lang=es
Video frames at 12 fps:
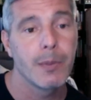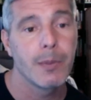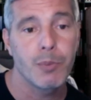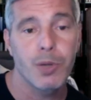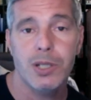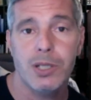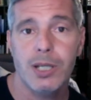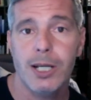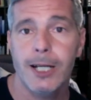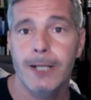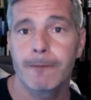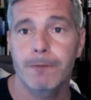Pues
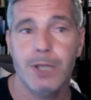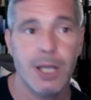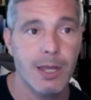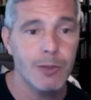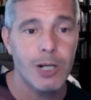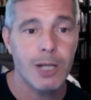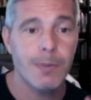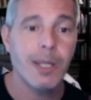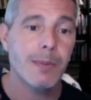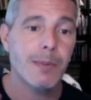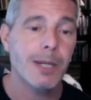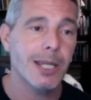ah, si hacemos las
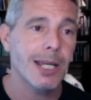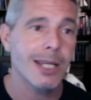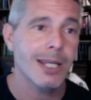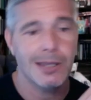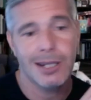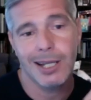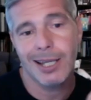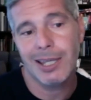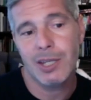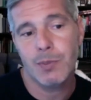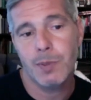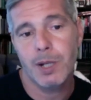matemáticas entre que te
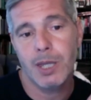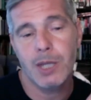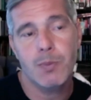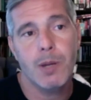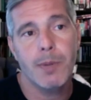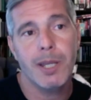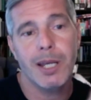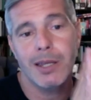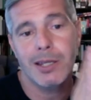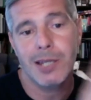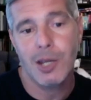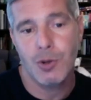despiertas por la mañana y
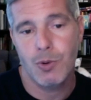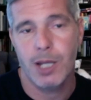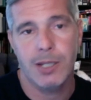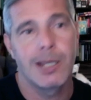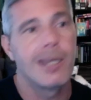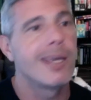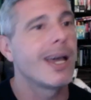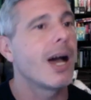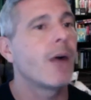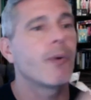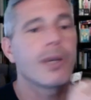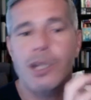desayunas,
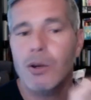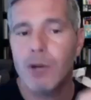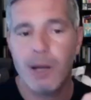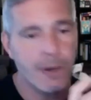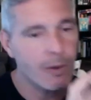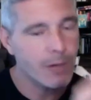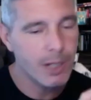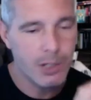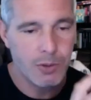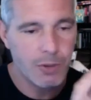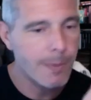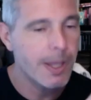aunque sea un café con leche
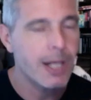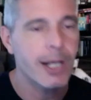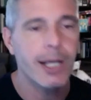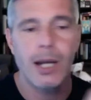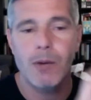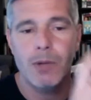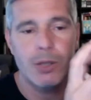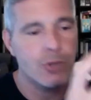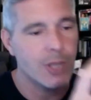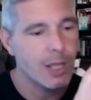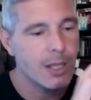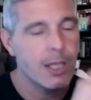y una magdalena, una
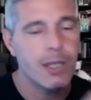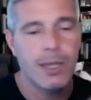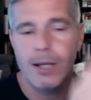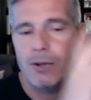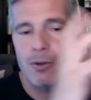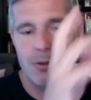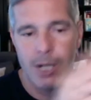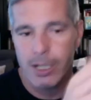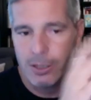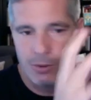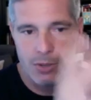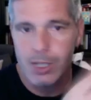tostadita o
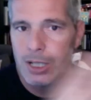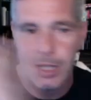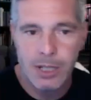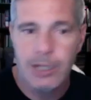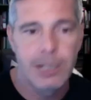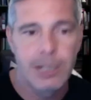las cosas que